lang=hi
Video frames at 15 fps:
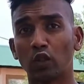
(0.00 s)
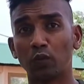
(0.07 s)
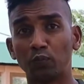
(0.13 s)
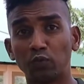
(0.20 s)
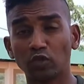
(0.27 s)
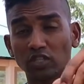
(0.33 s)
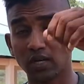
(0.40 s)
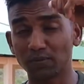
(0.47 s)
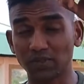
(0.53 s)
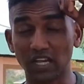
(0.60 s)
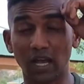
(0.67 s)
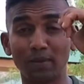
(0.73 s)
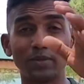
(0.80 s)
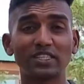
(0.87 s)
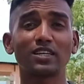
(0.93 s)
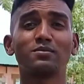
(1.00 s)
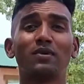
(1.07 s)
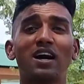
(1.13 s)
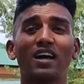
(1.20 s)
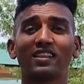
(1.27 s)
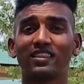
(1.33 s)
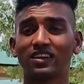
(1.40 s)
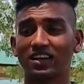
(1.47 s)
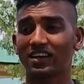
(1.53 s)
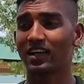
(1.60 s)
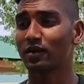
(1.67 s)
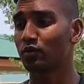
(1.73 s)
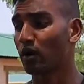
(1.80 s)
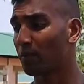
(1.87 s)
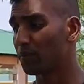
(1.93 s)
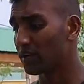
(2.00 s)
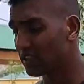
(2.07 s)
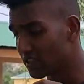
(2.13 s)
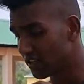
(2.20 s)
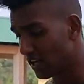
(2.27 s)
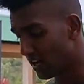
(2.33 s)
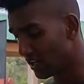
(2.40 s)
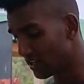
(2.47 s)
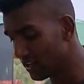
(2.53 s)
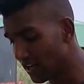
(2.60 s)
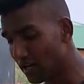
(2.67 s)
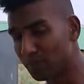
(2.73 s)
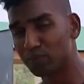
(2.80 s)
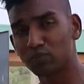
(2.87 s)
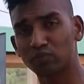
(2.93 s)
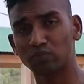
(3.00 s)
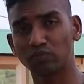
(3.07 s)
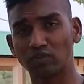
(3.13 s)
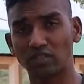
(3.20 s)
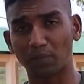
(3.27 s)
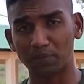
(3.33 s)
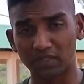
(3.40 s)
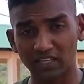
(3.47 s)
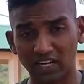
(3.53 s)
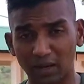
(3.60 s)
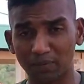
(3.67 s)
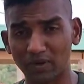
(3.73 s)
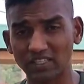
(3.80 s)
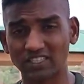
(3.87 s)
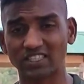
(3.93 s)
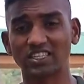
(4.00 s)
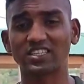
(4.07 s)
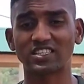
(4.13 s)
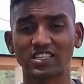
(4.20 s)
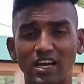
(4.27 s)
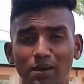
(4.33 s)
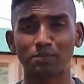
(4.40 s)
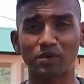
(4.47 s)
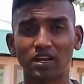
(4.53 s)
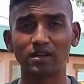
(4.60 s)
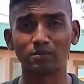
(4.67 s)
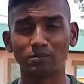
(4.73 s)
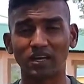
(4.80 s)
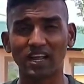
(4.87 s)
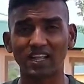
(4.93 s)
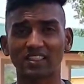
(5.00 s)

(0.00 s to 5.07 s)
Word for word: तो पुशअप्स हमेशा मारते रहना है वहाँ पे इतना है ना आप जब तक आपका चेस्ट का आपका नंबर